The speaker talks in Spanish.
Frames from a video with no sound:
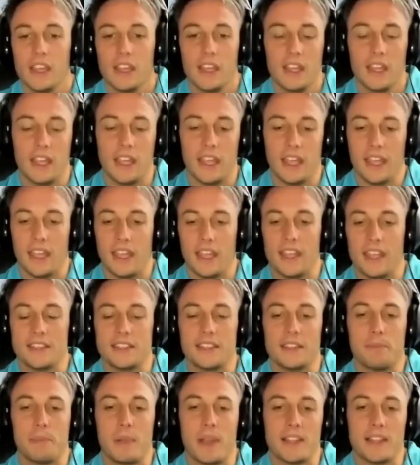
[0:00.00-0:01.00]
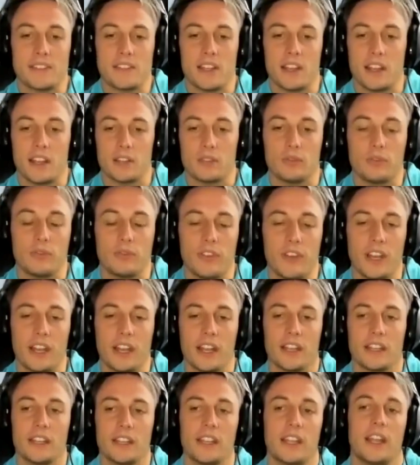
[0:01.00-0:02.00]
eh, ese placer de sufrir
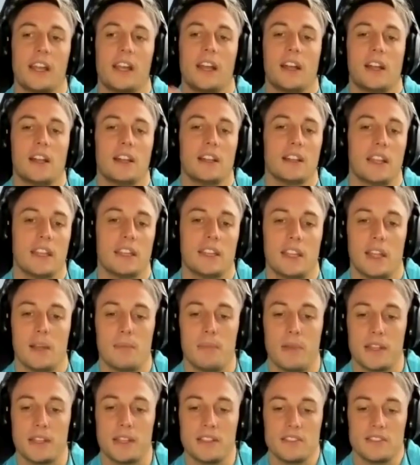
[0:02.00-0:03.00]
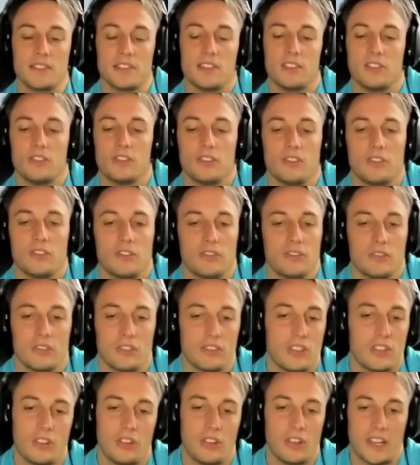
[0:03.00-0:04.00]
que te da, que te da Platense no
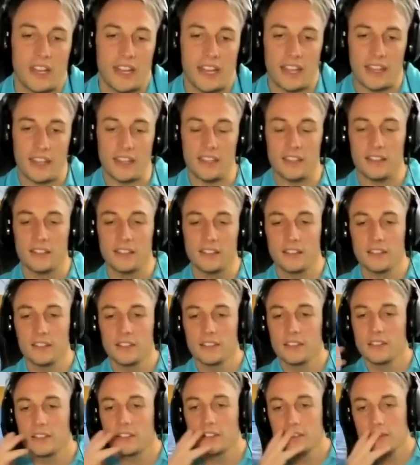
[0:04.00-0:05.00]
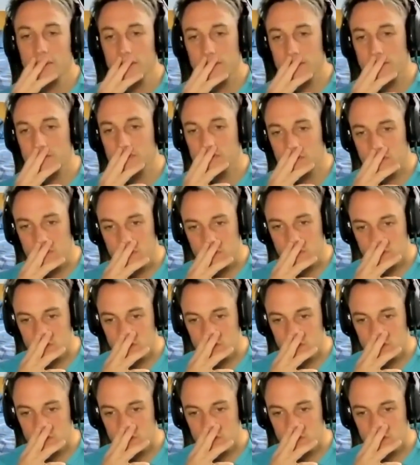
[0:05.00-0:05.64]
te lo da nadie. Y la